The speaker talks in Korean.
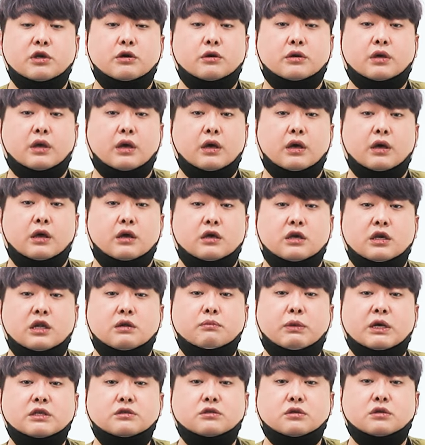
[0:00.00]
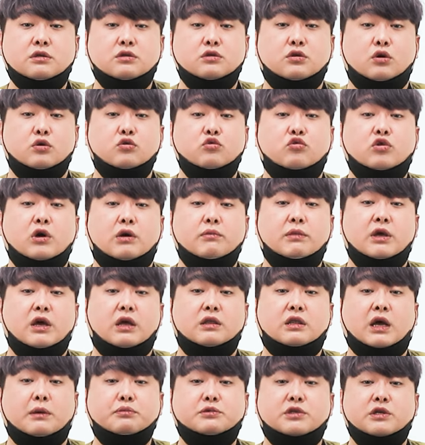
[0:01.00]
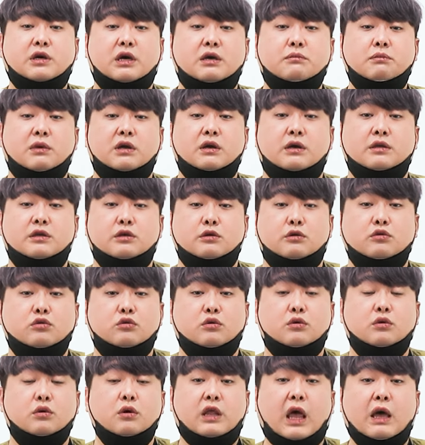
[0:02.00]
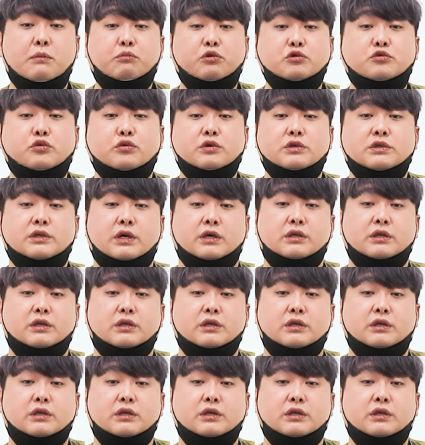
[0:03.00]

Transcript: 이렇게 일반적인 전투함에 탑승할 만한 인원도 태부족인